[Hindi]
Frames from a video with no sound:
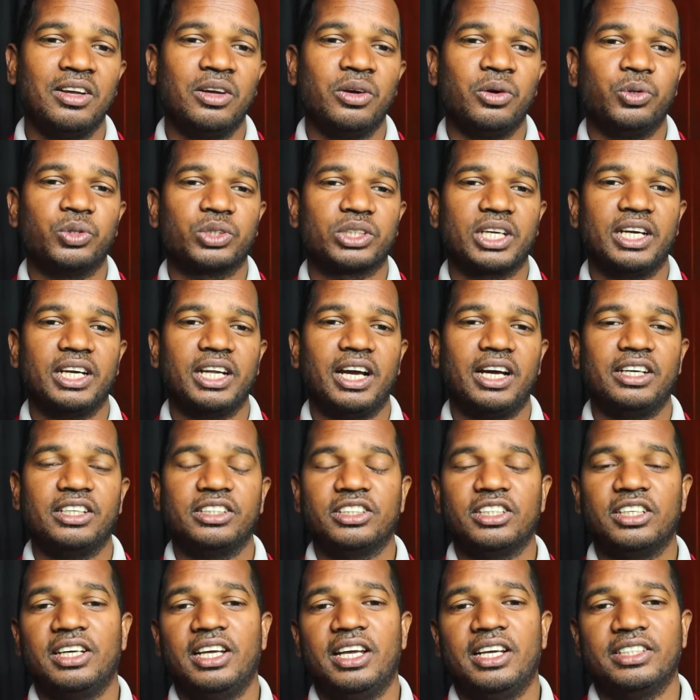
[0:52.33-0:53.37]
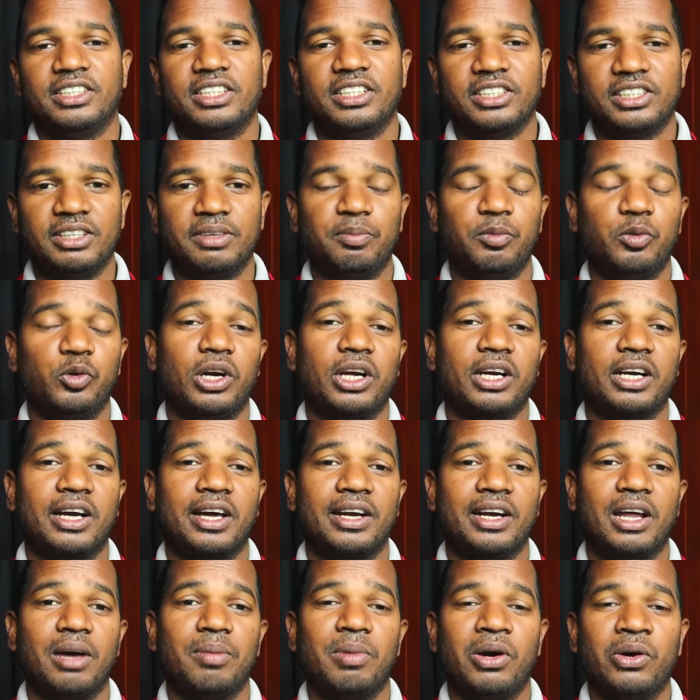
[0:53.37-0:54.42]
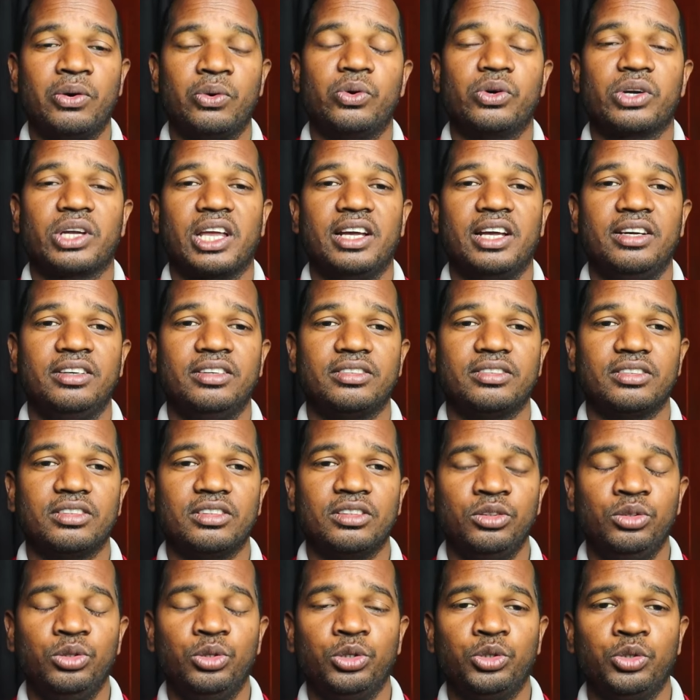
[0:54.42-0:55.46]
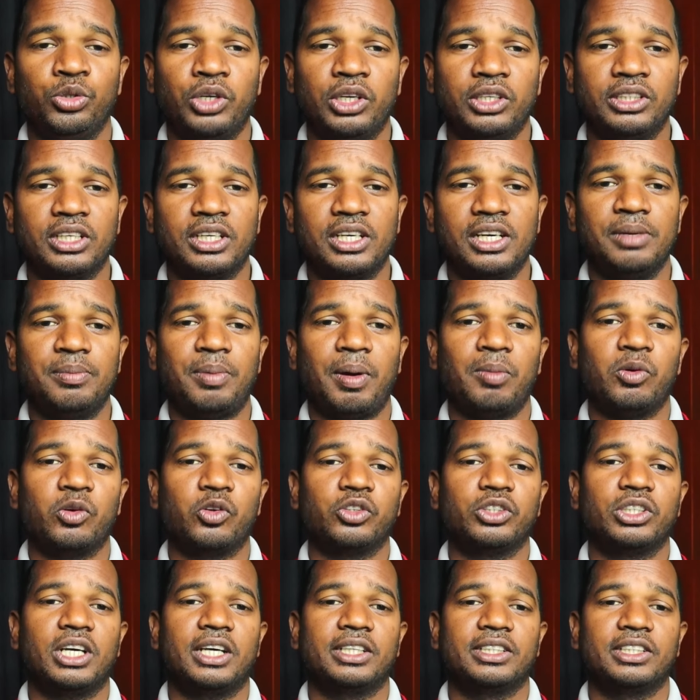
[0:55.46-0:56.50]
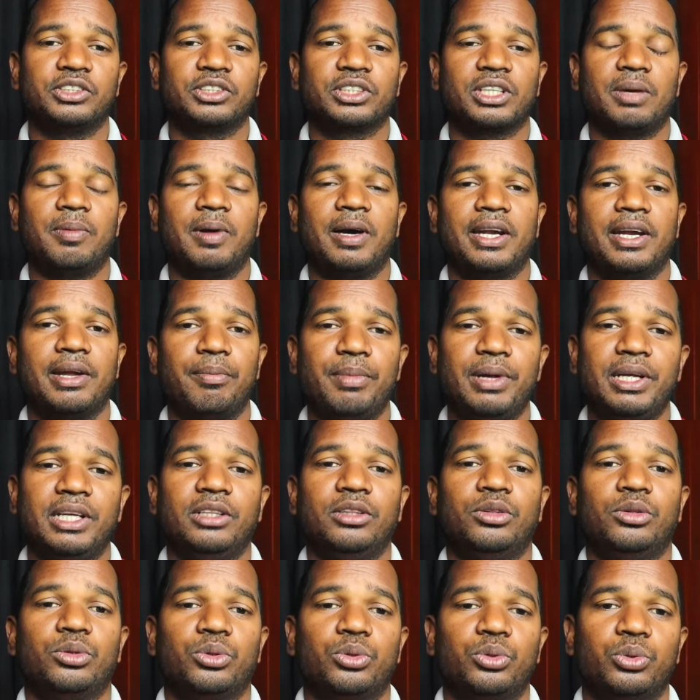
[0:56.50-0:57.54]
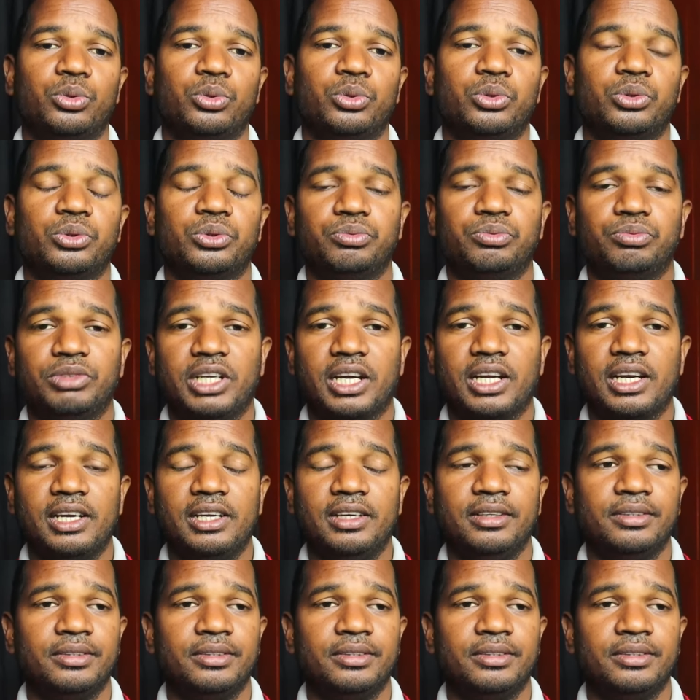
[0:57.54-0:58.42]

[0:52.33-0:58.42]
उसके नियाने से ऐसे ऐसे पूरा कारनामा हो गया तो छोटा सा क्लिप आप लोग को दिखाते हैं उसके बारे में तो देख ले